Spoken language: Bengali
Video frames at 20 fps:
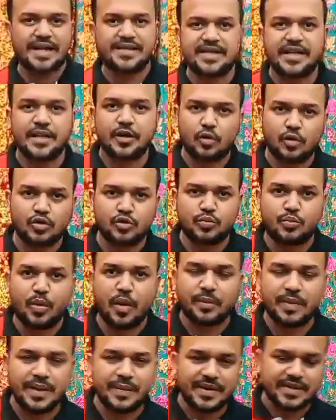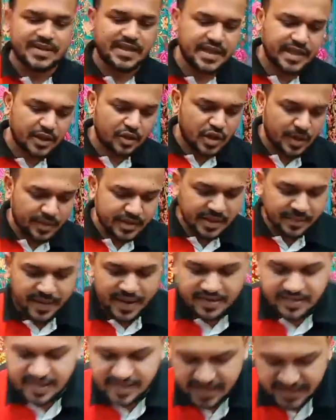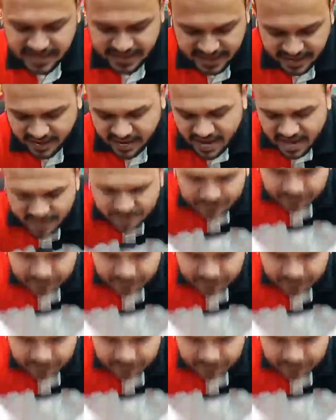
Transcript: ব্যাক সাইডে কোনো প্রবলেম আছে কিন্তু আমাদের ব্যাক সাইডটা দেখেন